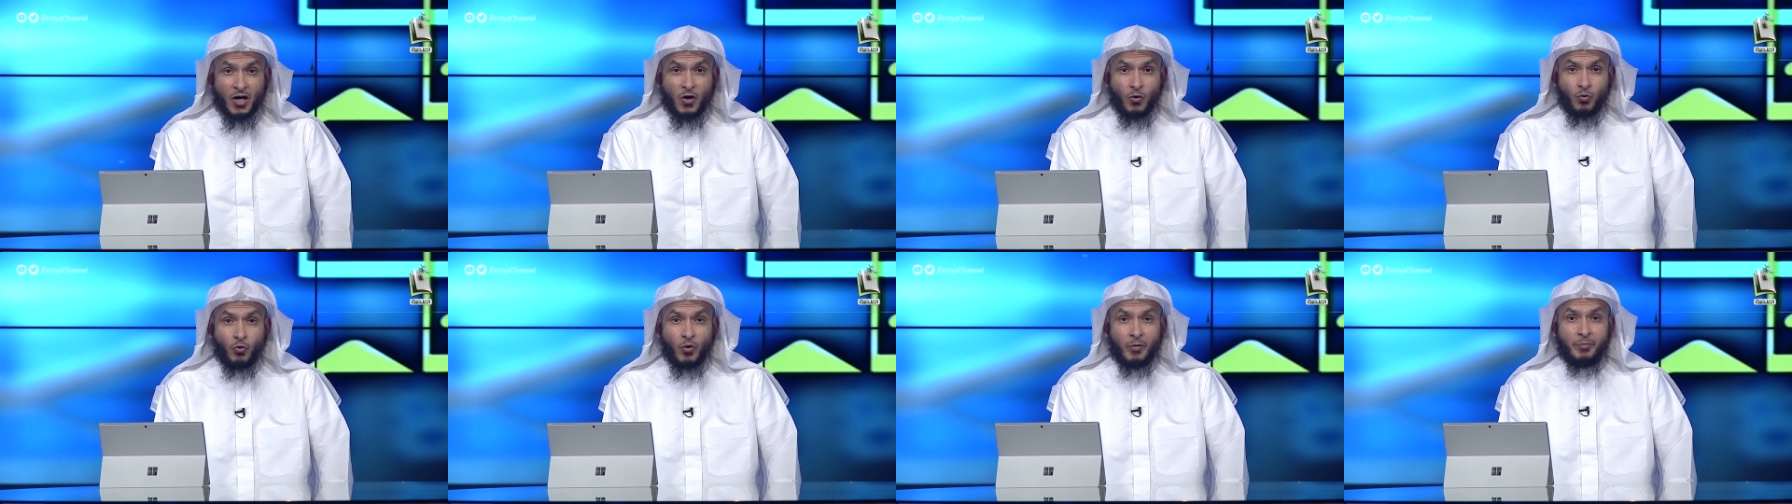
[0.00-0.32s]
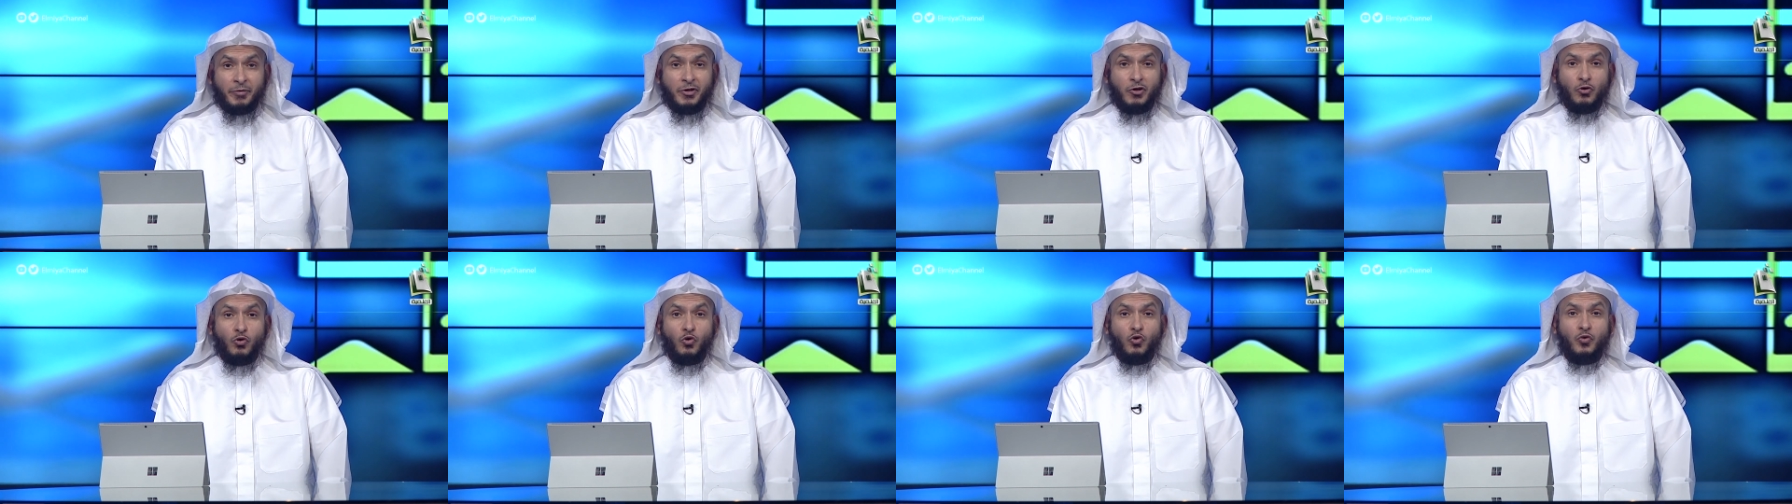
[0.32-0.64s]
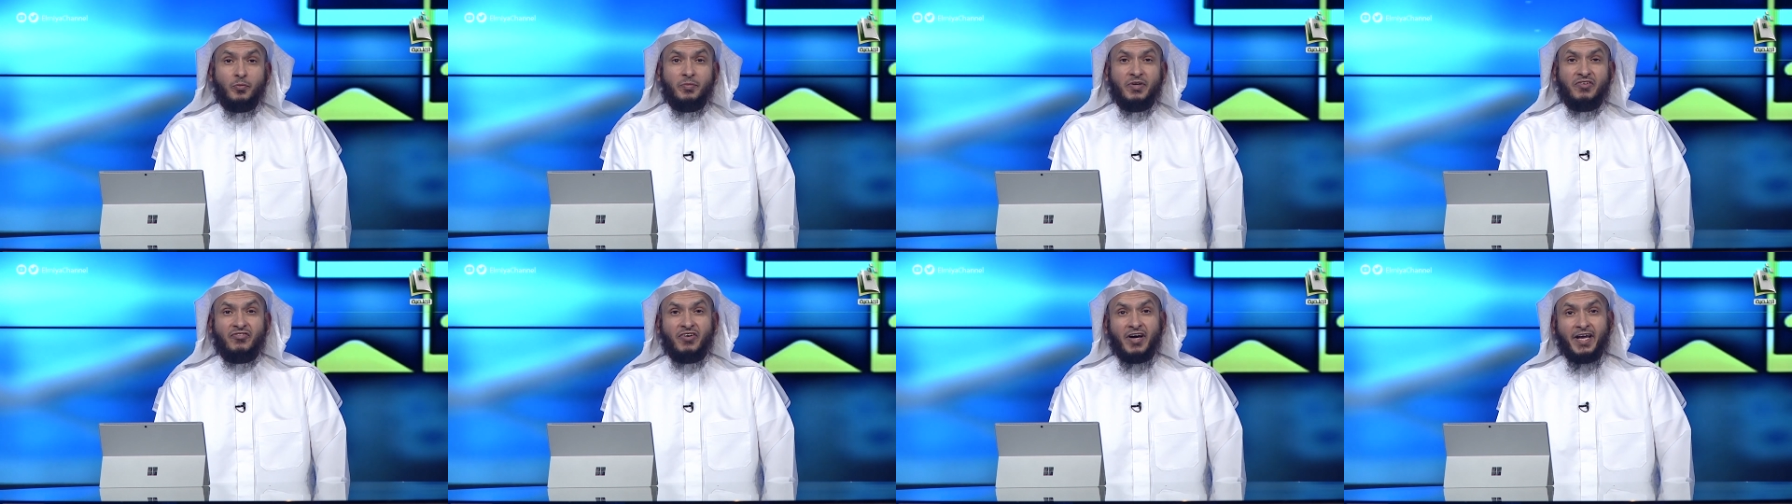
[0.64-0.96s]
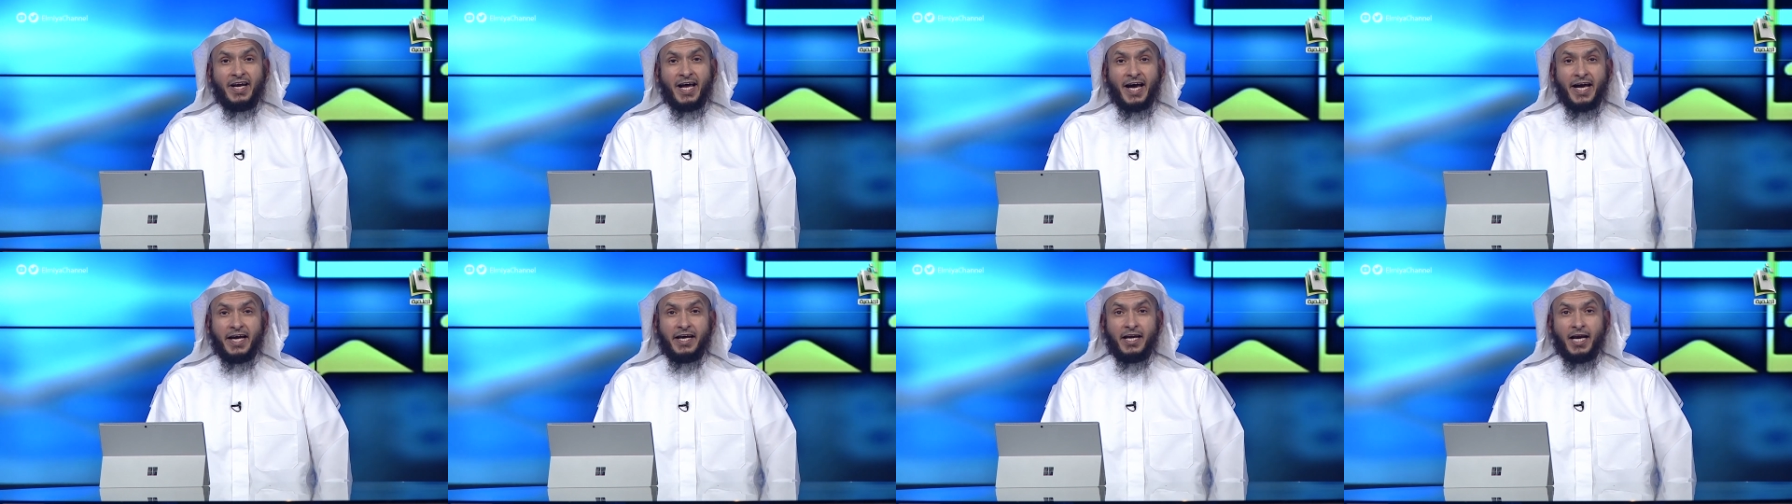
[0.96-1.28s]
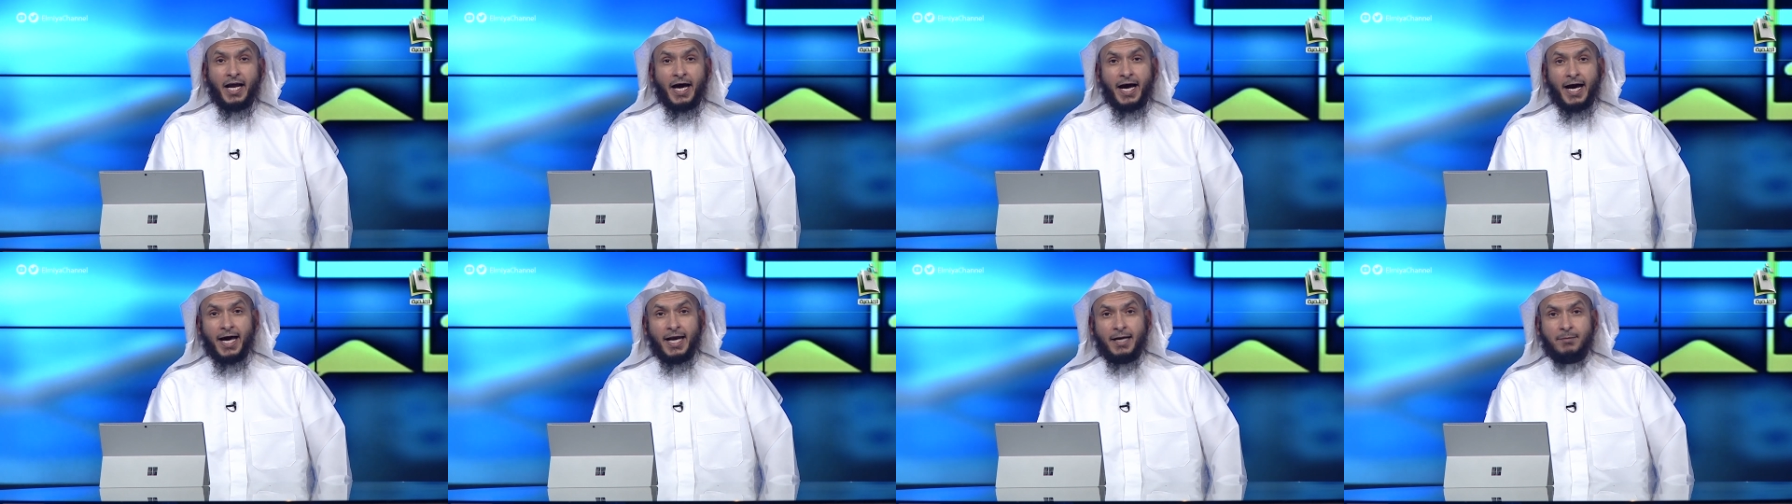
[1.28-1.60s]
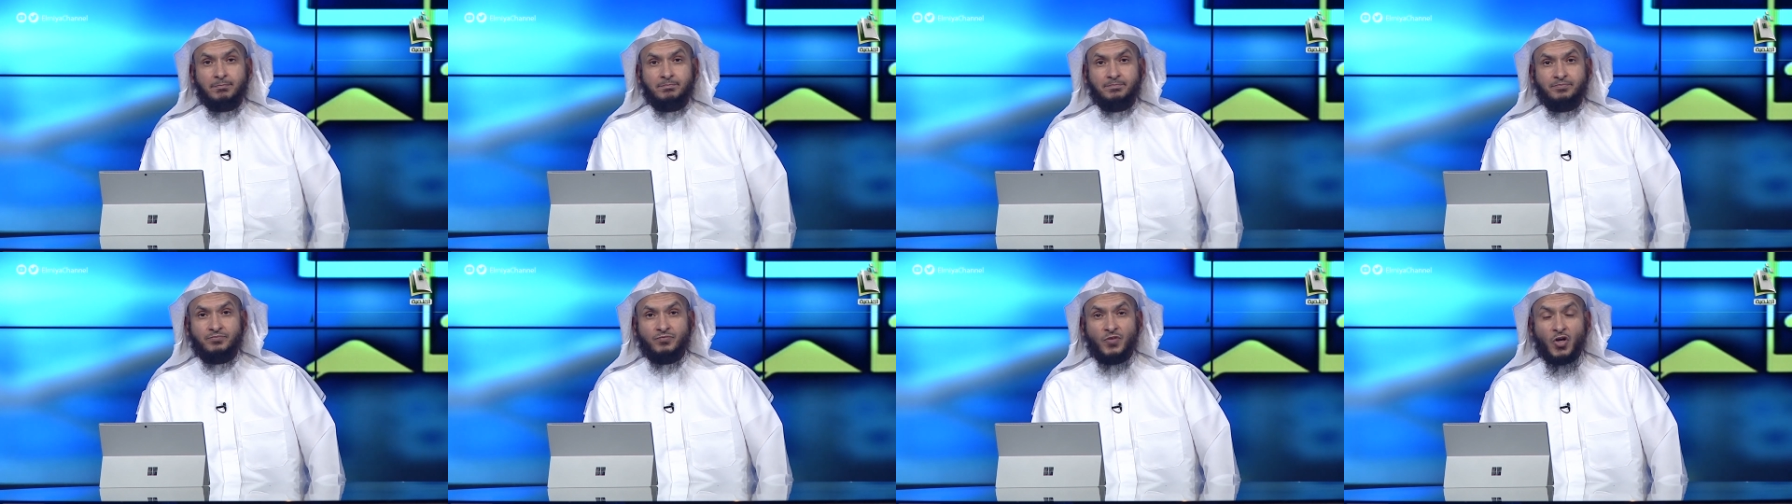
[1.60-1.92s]
وبقرب فناء
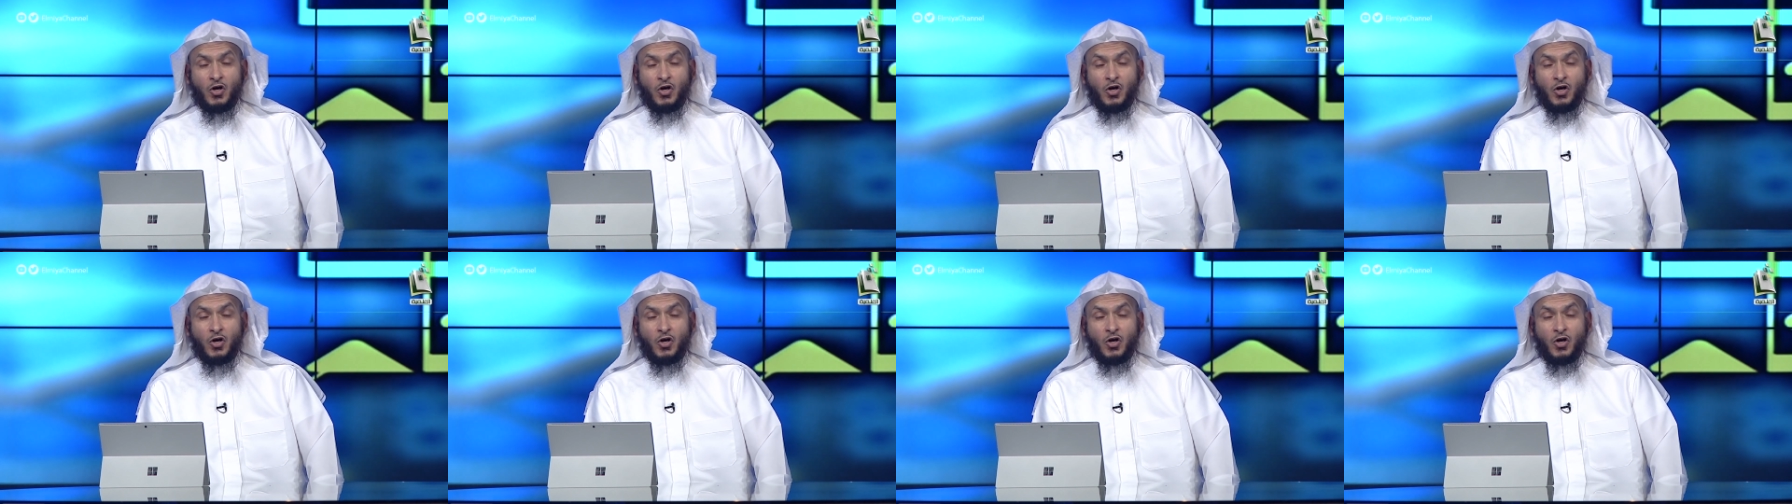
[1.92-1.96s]
العالم